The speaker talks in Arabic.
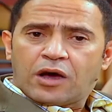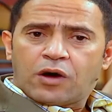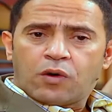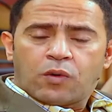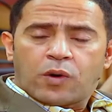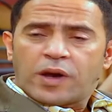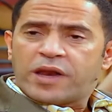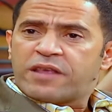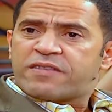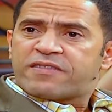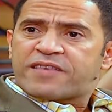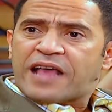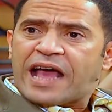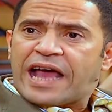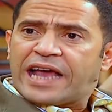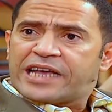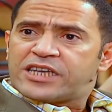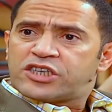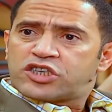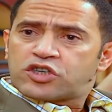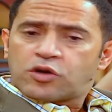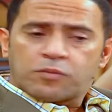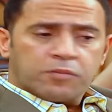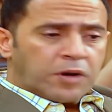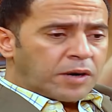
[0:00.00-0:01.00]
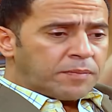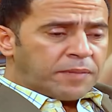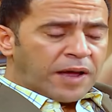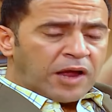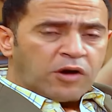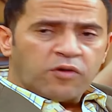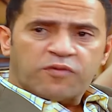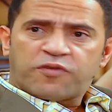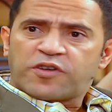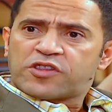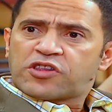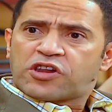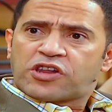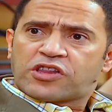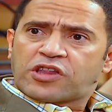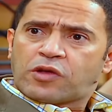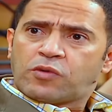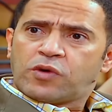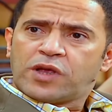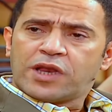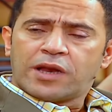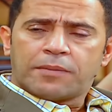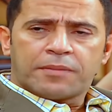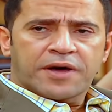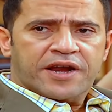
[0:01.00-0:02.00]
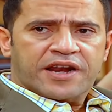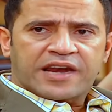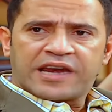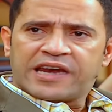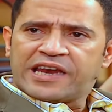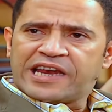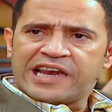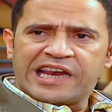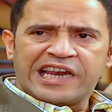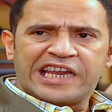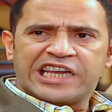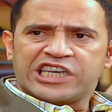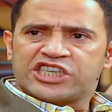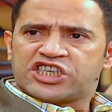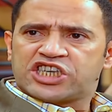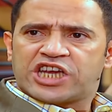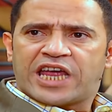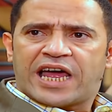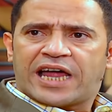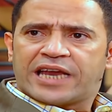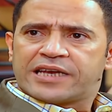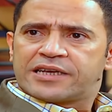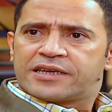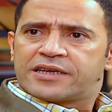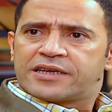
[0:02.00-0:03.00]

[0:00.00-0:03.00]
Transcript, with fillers: هو لسه عايش امال بقاله فترة طويلة ما رنليش يعني